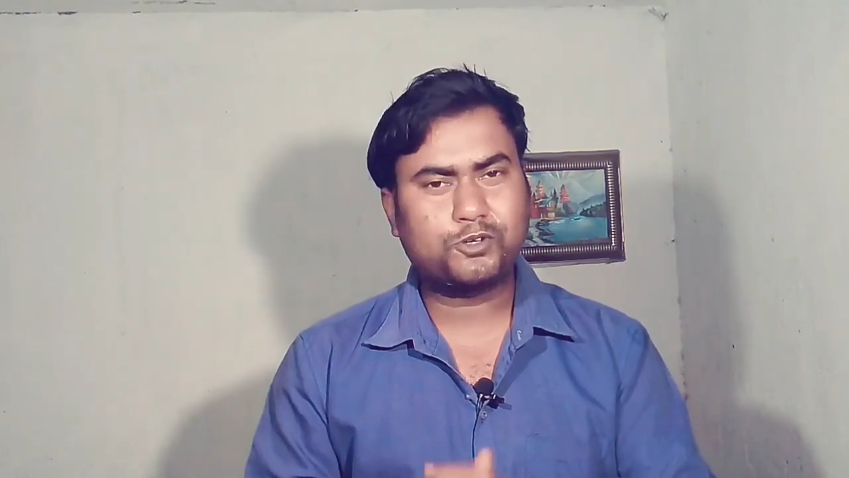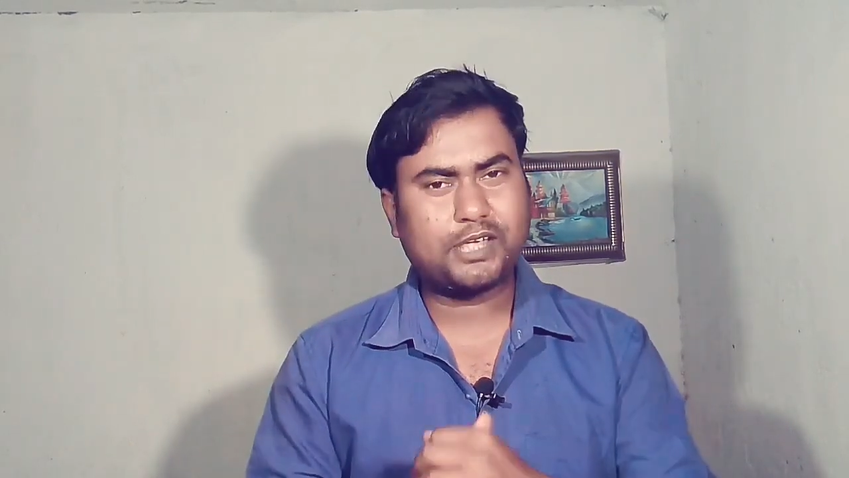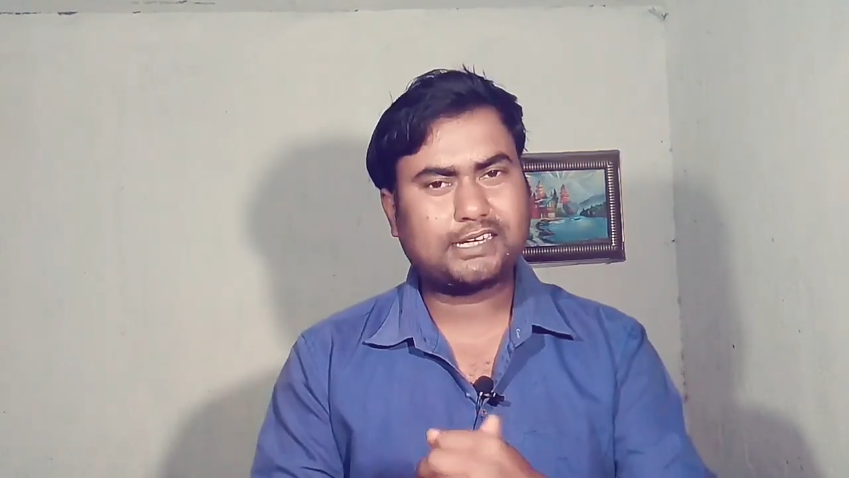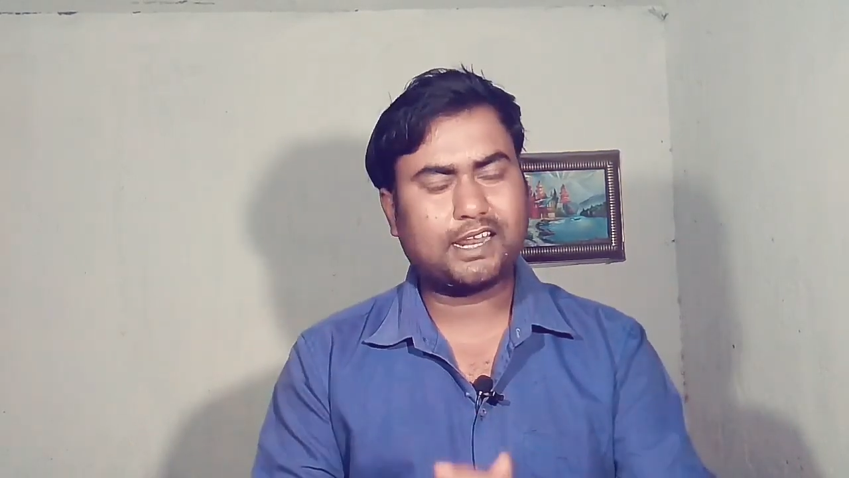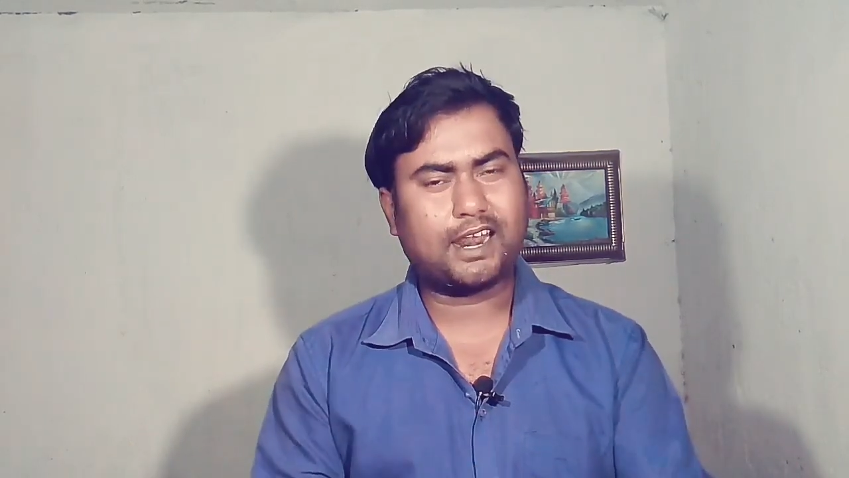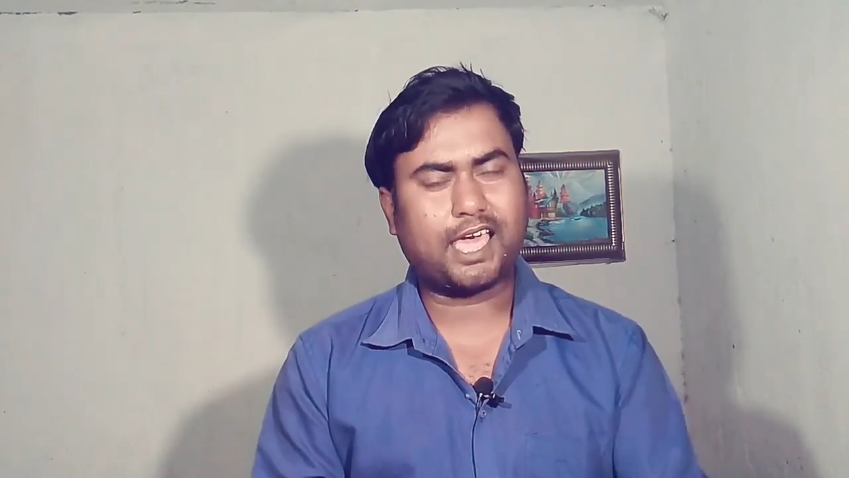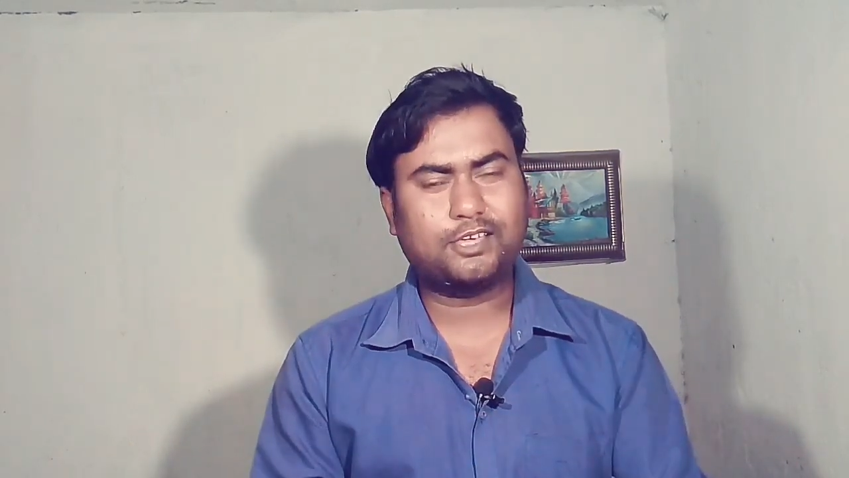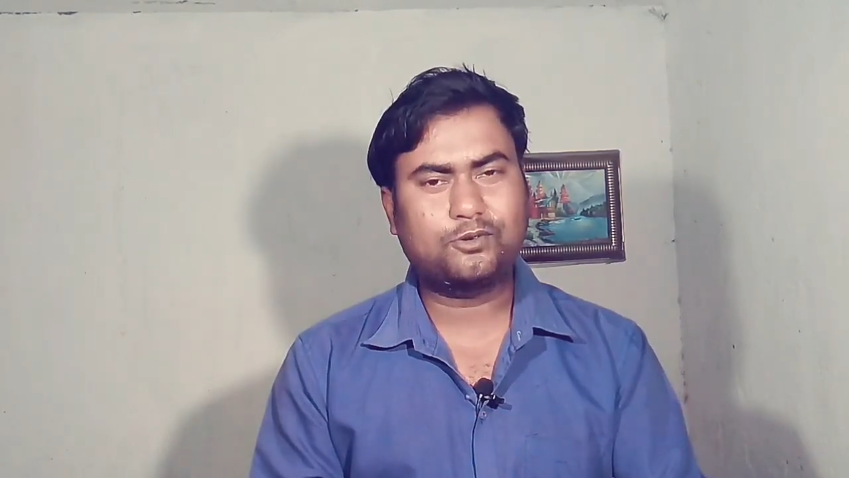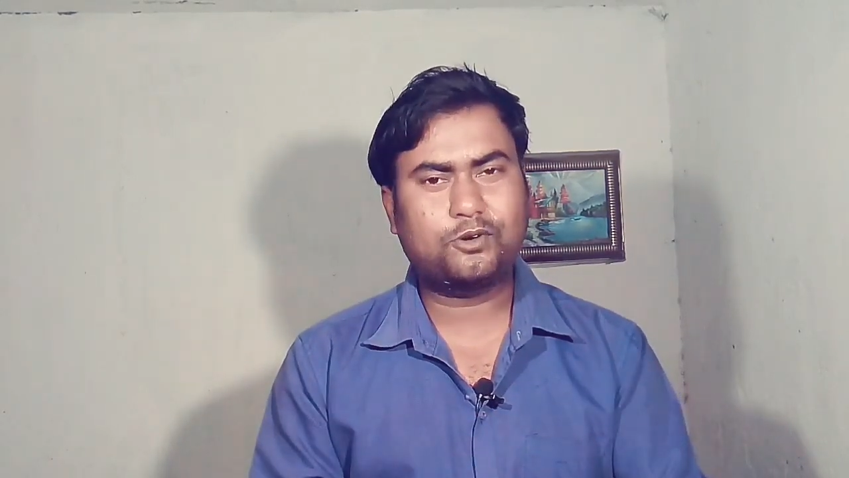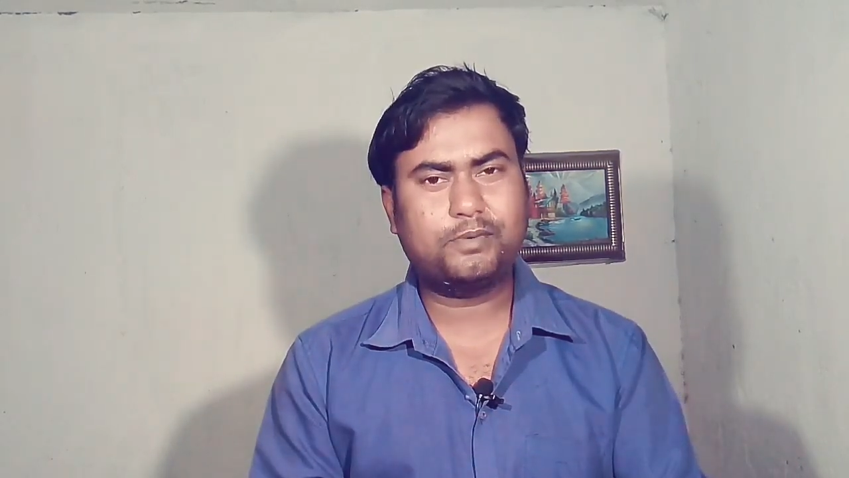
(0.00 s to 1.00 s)
অবশ্যই একটা
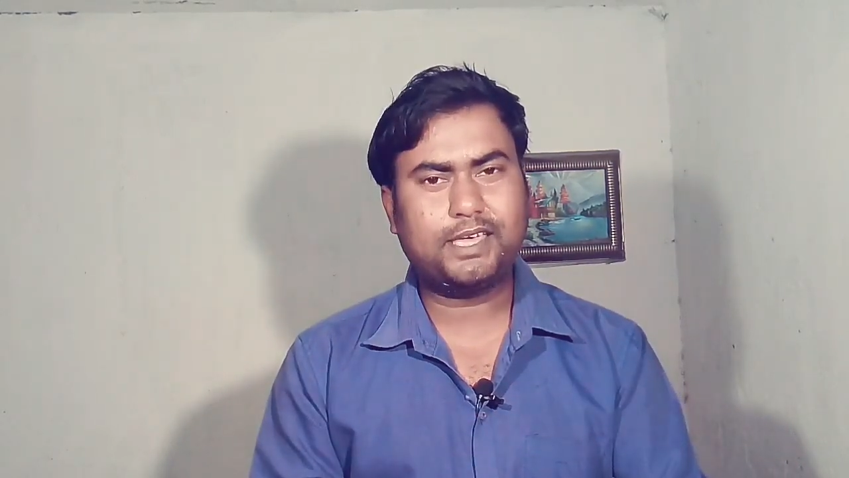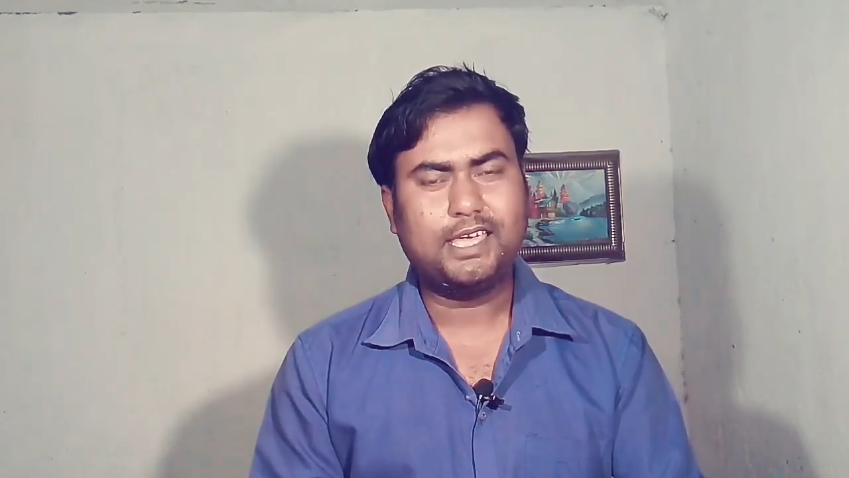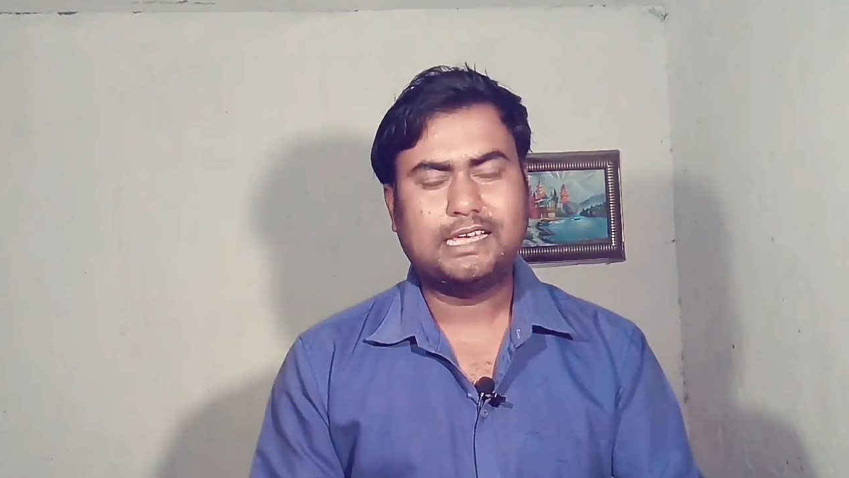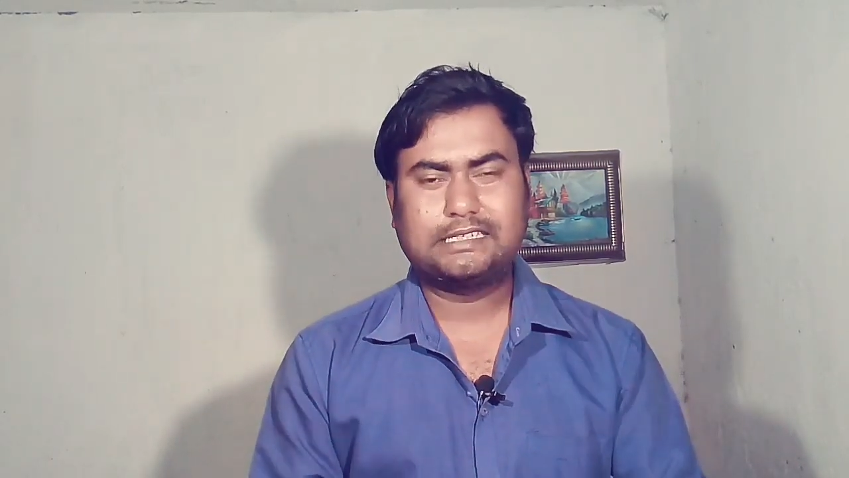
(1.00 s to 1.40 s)
লাইক করবে